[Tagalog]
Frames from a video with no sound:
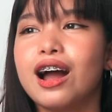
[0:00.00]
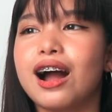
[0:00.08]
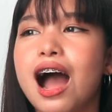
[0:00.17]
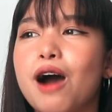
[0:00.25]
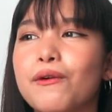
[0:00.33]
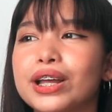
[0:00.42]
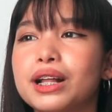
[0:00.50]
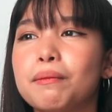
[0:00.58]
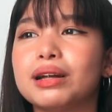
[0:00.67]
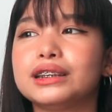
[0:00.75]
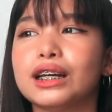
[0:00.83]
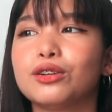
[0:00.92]
kahawad
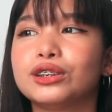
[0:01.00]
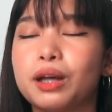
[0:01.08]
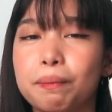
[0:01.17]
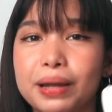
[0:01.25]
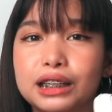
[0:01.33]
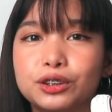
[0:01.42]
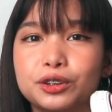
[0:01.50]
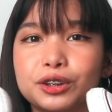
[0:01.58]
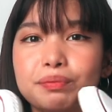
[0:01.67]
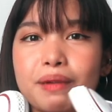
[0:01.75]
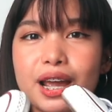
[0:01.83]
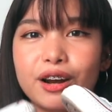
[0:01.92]
naman siya dun sa
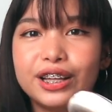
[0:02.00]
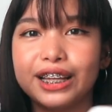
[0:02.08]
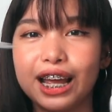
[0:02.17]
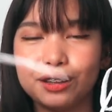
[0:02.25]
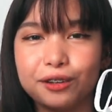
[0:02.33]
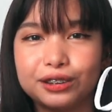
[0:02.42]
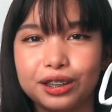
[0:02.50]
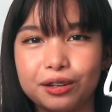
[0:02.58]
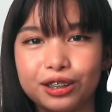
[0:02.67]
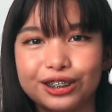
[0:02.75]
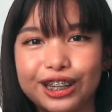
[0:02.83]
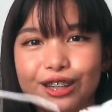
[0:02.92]
picture, pero hindi ito yung
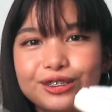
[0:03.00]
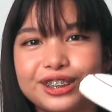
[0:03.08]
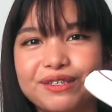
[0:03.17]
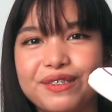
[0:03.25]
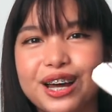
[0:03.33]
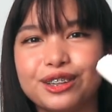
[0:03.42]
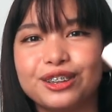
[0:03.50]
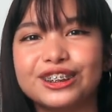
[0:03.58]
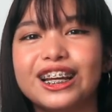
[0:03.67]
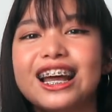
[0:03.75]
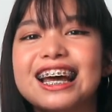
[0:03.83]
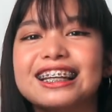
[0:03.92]
sarap niya dun
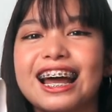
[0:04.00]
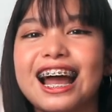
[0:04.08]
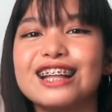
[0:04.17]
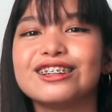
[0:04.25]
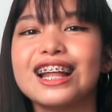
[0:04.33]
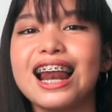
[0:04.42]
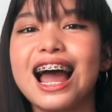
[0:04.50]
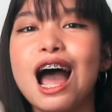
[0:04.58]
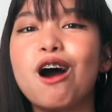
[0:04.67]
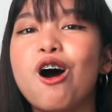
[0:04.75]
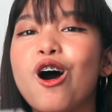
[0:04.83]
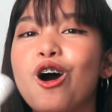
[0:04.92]
sapatos. Nagano na lang
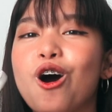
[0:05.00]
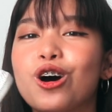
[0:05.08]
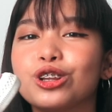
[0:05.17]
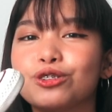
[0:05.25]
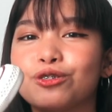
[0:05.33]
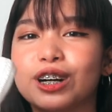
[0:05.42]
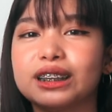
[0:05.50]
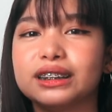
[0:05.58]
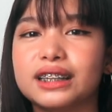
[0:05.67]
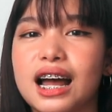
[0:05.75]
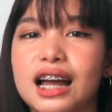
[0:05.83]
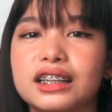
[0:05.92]
ako,
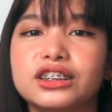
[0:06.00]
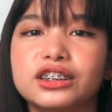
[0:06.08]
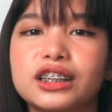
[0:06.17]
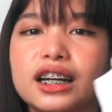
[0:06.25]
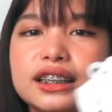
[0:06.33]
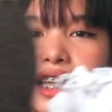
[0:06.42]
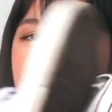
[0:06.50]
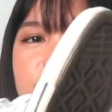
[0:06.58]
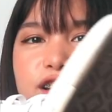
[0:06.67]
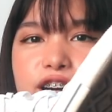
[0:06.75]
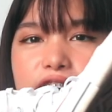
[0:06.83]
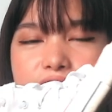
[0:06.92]
Converse na Chuck
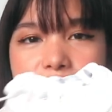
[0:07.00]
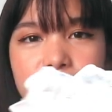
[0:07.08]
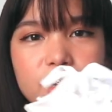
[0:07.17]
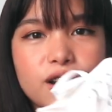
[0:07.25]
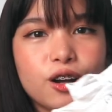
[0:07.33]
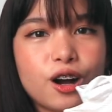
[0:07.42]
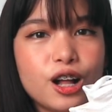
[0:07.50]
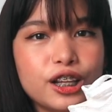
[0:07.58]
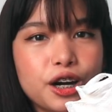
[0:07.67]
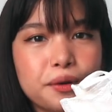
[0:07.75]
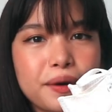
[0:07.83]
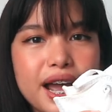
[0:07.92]
Taylor. Ayan,
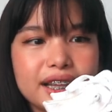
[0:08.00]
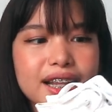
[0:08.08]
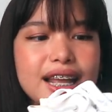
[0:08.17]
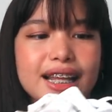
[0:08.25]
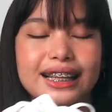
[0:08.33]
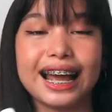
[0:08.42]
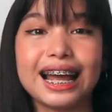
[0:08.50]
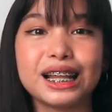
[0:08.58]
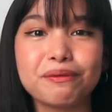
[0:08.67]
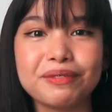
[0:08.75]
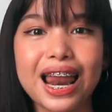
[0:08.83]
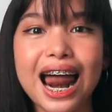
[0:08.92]
color white.
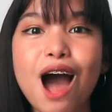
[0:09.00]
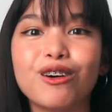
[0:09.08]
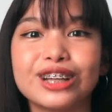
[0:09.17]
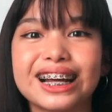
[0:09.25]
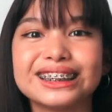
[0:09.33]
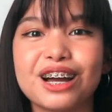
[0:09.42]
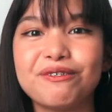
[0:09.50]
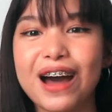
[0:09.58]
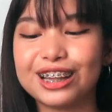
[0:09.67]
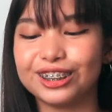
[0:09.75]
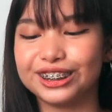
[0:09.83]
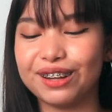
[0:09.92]
Naganap na lang ako ng
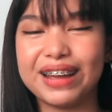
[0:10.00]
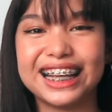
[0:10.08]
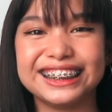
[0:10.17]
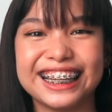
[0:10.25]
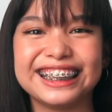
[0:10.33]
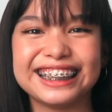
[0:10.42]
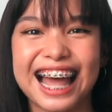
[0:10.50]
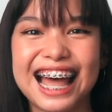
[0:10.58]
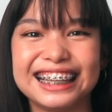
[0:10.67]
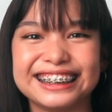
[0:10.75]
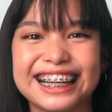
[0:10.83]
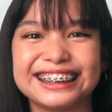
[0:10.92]
sapatos na may
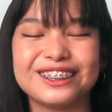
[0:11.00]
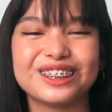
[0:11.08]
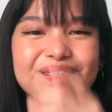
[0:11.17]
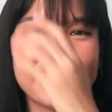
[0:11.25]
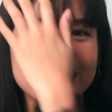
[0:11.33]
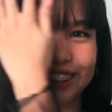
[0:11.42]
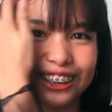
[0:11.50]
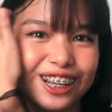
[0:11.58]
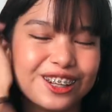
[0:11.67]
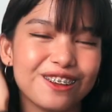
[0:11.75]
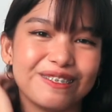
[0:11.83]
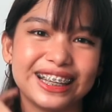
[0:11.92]
sintas, kasi yung sapatos
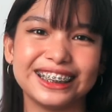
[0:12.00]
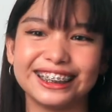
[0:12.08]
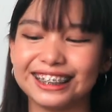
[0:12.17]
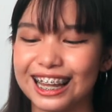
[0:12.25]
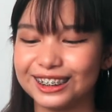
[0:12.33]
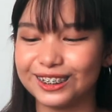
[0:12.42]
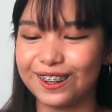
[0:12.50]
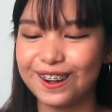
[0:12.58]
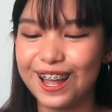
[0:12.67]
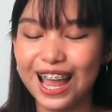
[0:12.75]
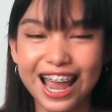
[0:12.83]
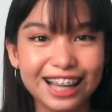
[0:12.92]
niya doon may sintas. So,
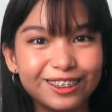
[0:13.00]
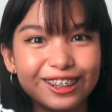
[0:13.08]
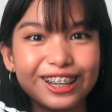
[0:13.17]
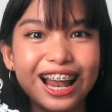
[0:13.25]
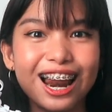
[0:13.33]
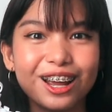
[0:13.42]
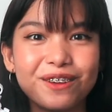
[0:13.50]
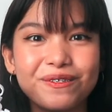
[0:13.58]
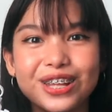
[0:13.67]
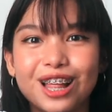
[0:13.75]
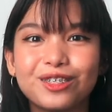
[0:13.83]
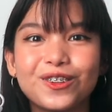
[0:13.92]
eto na na lang yung
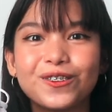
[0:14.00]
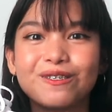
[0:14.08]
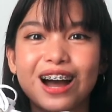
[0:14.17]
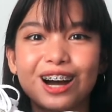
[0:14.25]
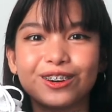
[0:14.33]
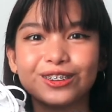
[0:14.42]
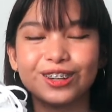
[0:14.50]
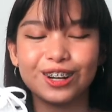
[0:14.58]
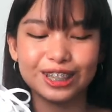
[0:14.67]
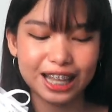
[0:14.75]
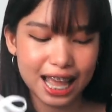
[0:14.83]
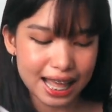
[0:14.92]
pinagtugma ko
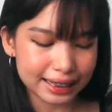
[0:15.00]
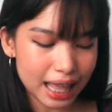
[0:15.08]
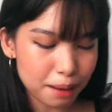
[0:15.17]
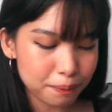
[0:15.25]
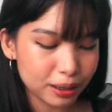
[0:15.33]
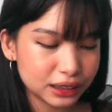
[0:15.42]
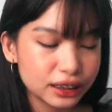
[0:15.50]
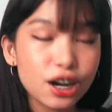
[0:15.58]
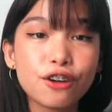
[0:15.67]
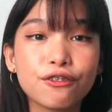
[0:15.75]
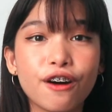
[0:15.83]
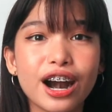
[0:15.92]
doon. Tapos,
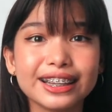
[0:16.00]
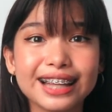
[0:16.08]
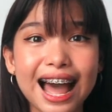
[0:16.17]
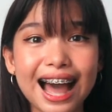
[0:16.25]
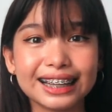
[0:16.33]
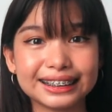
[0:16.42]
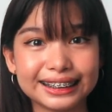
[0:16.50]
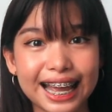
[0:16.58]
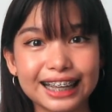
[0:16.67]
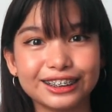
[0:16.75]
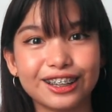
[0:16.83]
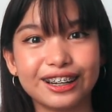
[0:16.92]
for the
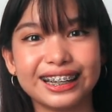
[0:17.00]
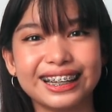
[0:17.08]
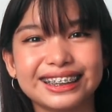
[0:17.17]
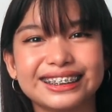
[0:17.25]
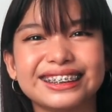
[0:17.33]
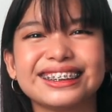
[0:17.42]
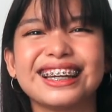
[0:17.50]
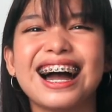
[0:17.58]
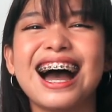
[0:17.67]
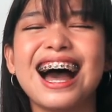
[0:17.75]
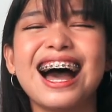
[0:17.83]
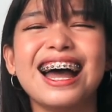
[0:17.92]
accessories,
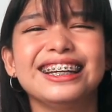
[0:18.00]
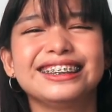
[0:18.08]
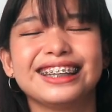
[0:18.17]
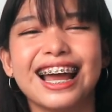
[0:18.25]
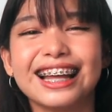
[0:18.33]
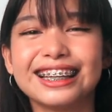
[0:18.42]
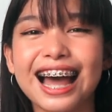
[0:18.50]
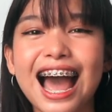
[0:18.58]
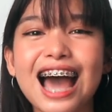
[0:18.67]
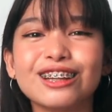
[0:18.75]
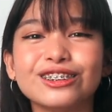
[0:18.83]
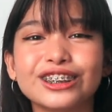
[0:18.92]
guys,
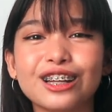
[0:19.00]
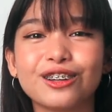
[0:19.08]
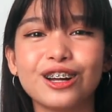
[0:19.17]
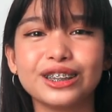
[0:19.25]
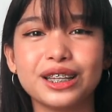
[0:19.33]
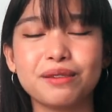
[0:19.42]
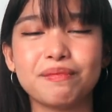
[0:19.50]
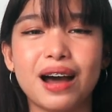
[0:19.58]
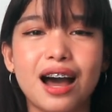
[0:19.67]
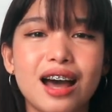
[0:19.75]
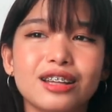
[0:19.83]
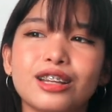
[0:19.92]
nakaano siya dun, ba
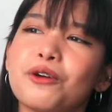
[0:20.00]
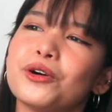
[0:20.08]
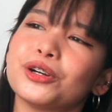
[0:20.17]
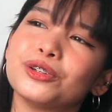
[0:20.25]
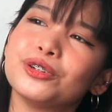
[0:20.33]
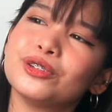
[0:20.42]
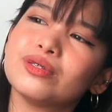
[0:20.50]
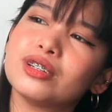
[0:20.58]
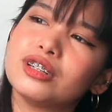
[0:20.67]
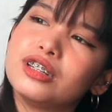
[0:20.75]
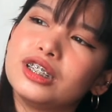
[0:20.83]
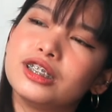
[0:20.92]
diba? Ang tawag doon,
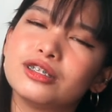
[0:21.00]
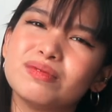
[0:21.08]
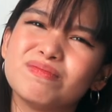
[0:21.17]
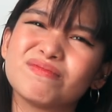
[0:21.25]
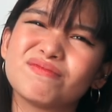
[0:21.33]
yung